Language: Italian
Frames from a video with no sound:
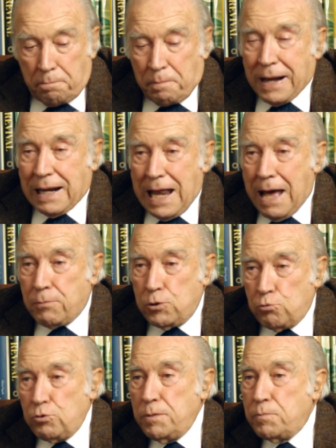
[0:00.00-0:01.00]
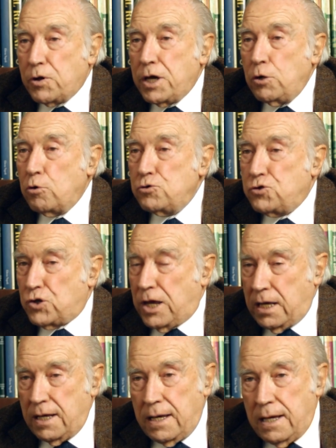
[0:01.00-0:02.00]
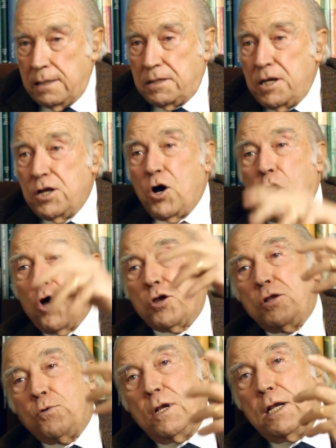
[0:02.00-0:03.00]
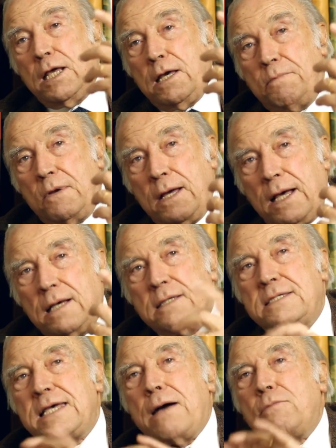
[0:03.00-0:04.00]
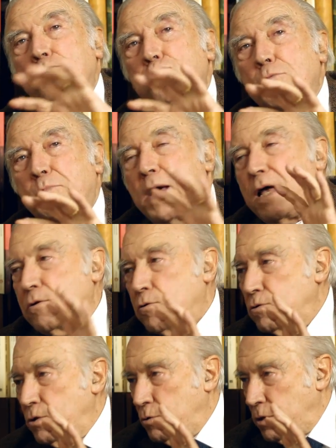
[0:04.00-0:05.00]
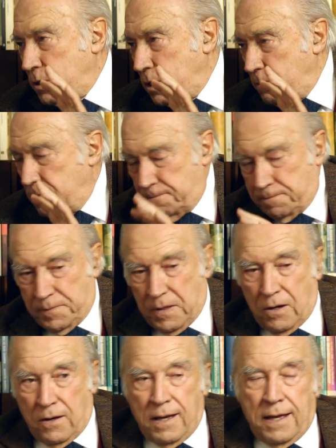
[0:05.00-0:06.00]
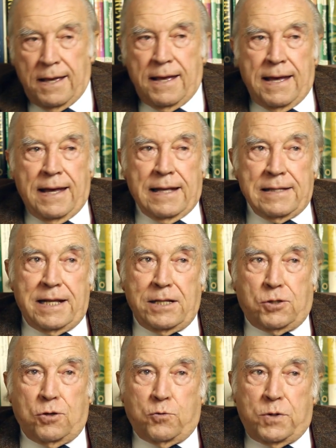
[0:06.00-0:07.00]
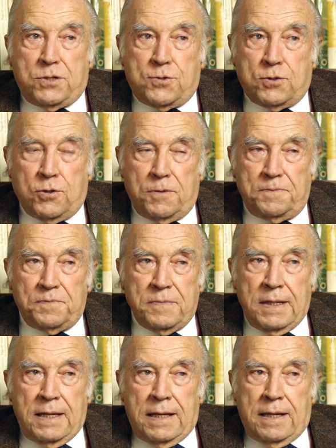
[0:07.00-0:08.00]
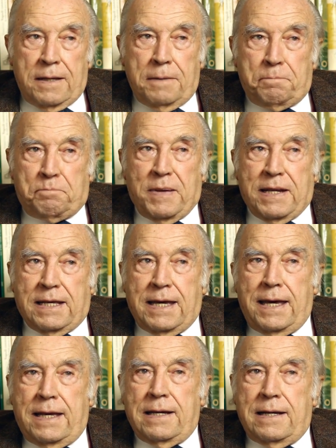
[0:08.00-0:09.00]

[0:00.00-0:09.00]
parliamo di un libro che non c'è, ti ricordi quel libro? Eh, siamo sul piano connotativo. Detto questo, perché